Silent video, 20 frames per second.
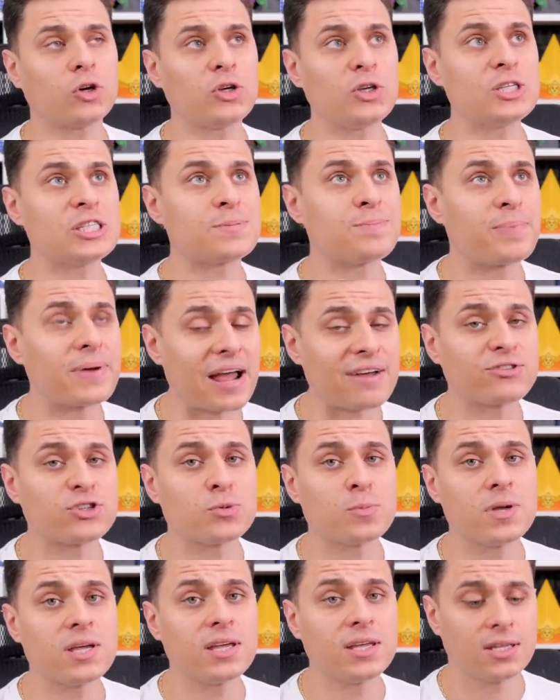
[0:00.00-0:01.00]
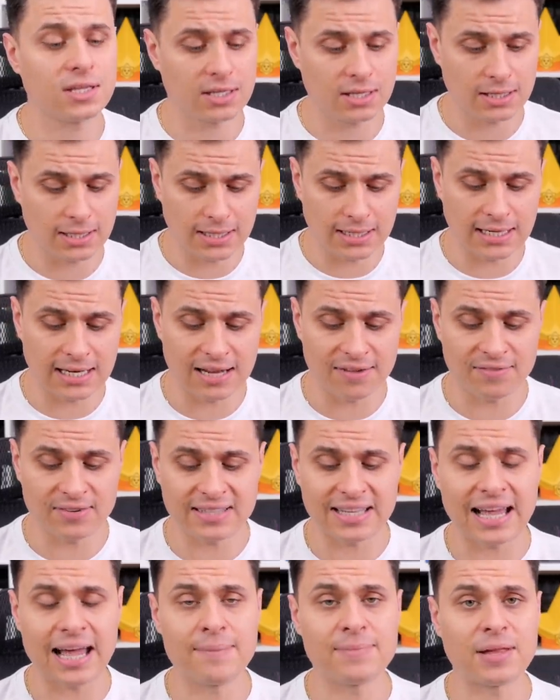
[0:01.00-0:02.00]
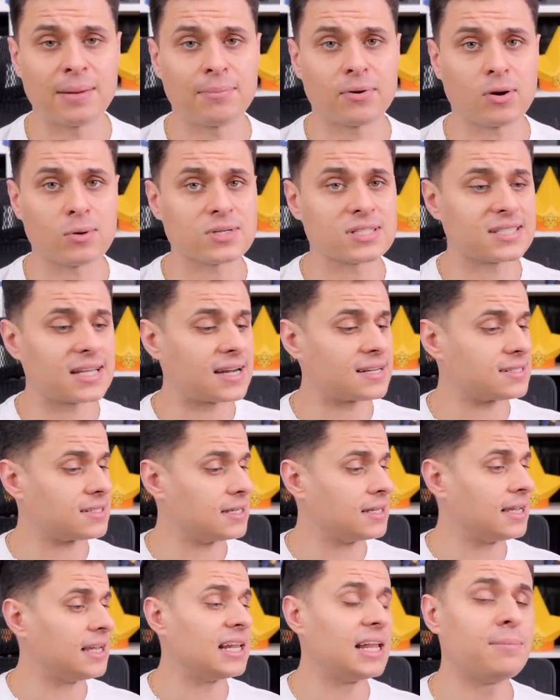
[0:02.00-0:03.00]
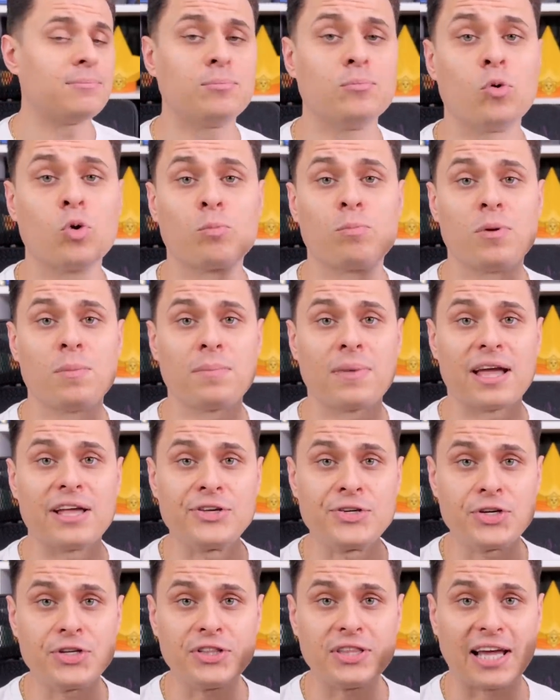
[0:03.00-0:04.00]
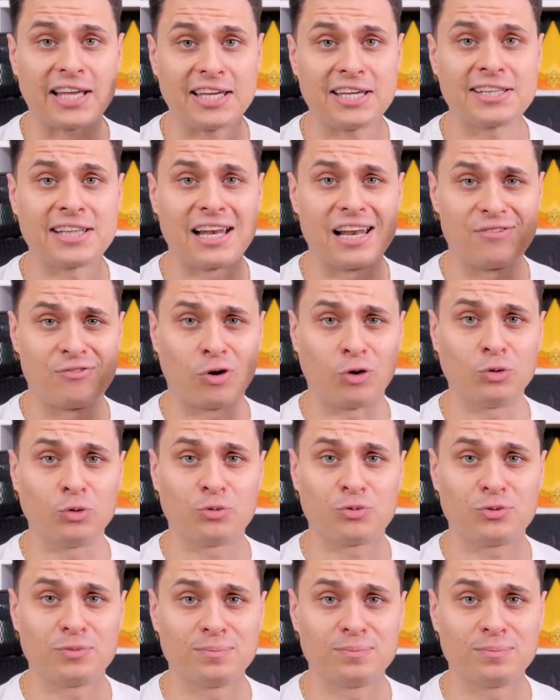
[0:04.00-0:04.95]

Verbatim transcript: i sprawdźmy, ile wydałem na Brawl Stars i ile mógłbym mieć takich telefonów.